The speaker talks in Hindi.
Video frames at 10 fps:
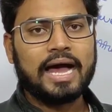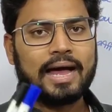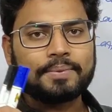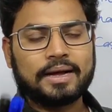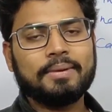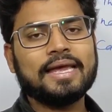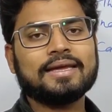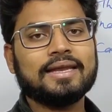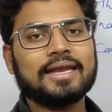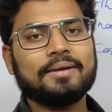आपका
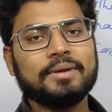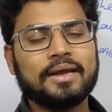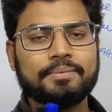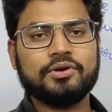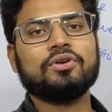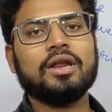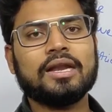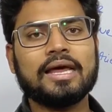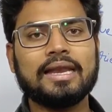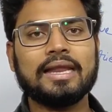बाइक लेना मेरा
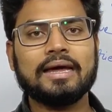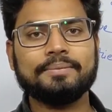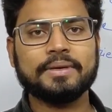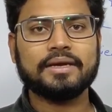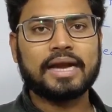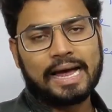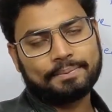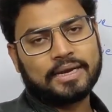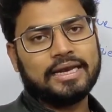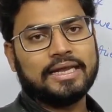पेट्रोल डालना फिर
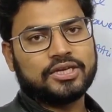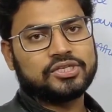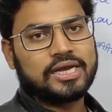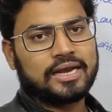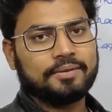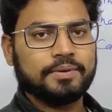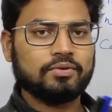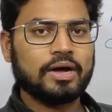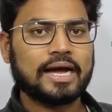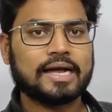आपका लेके जाना फिर
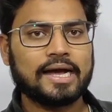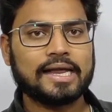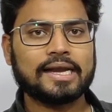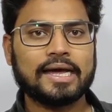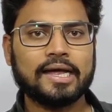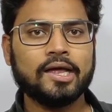वहाँ खाना